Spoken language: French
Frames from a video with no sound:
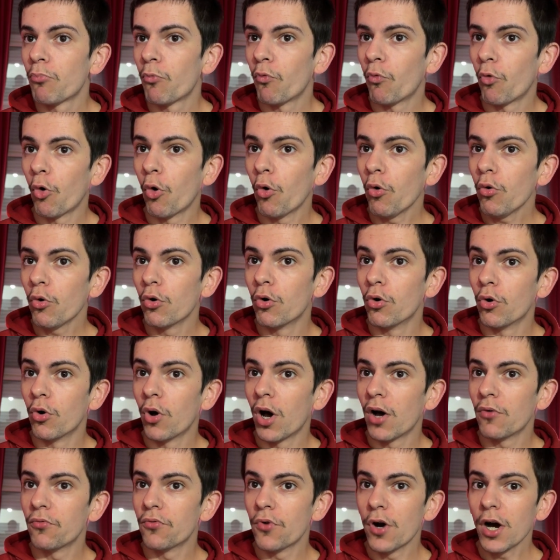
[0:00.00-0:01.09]
Bon,
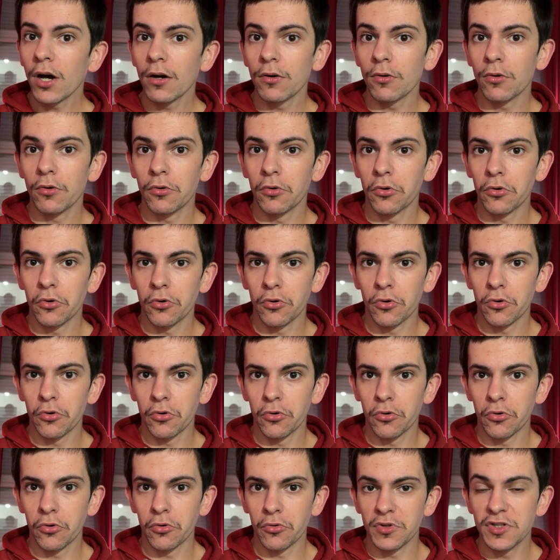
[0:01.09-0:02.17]
à voir.
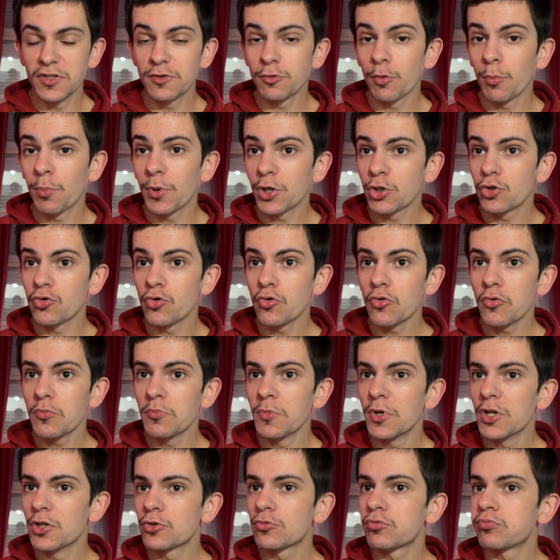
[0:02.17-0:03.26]
ils sont pas chauds,
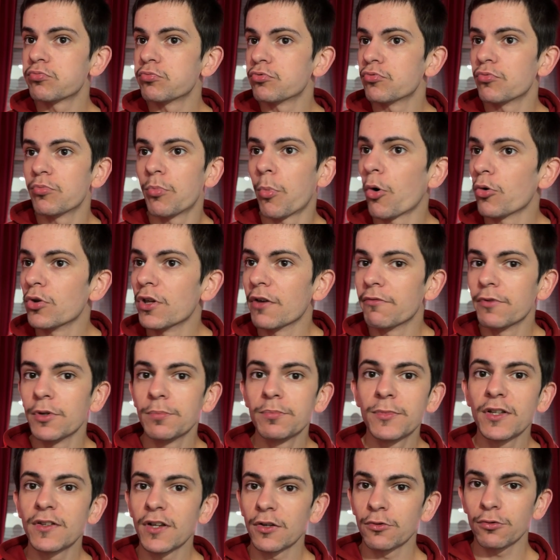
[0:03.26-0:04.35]
mais bon, il y avait
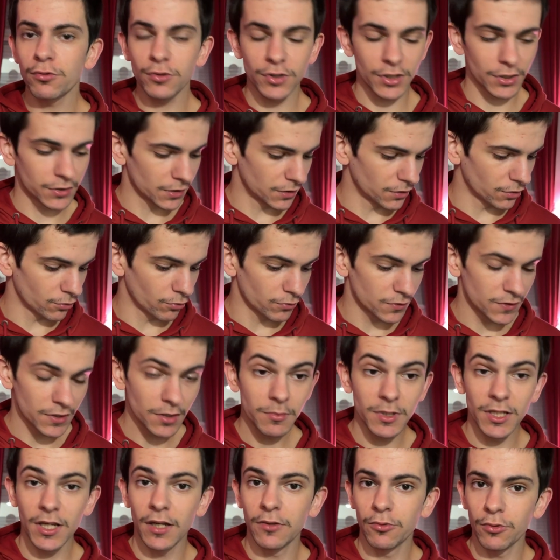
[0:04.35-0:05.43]
peut-être un truc qui était négocié,
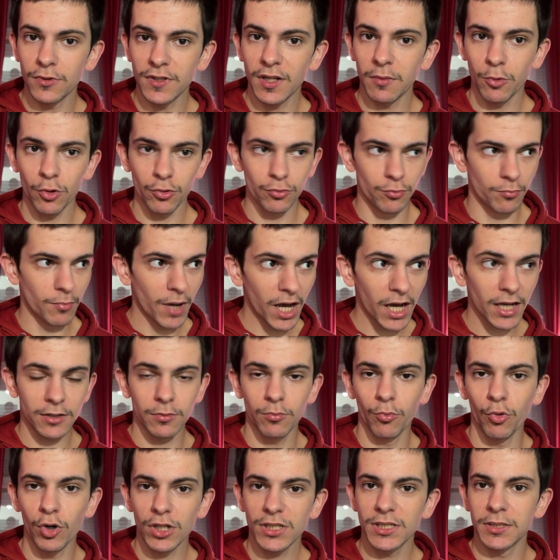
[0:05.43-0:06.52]
mais il y a notamment une marque,
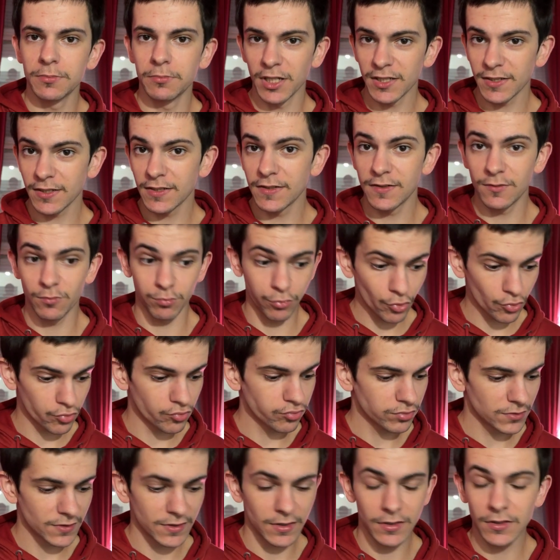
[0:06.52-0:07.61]
moi, qui m'attriste
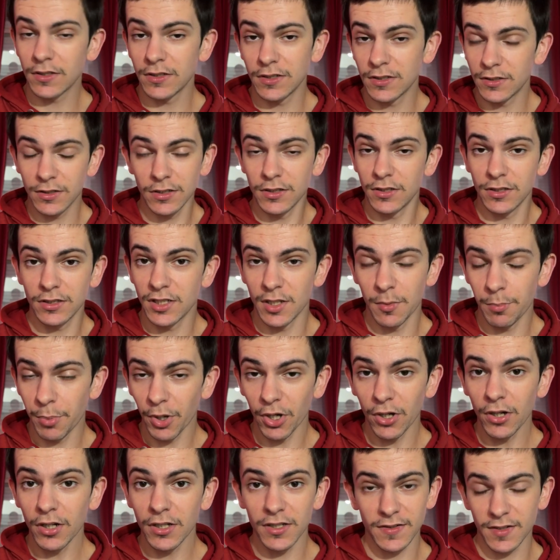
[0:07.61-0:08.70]
beaucoup, c'est, qui, qui, est
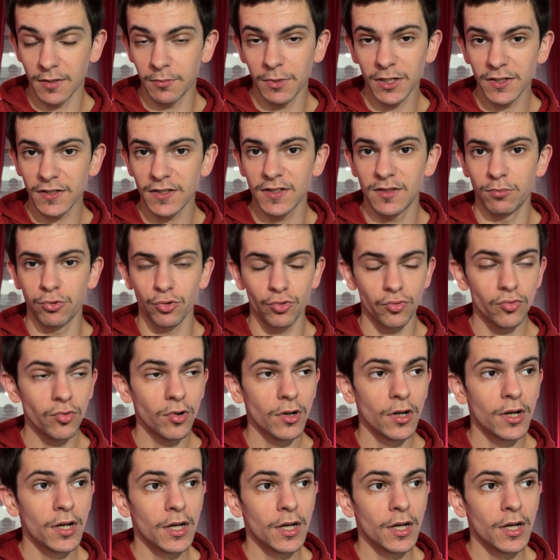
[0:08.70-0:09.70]
pas là et ça m'attriste beaucoup.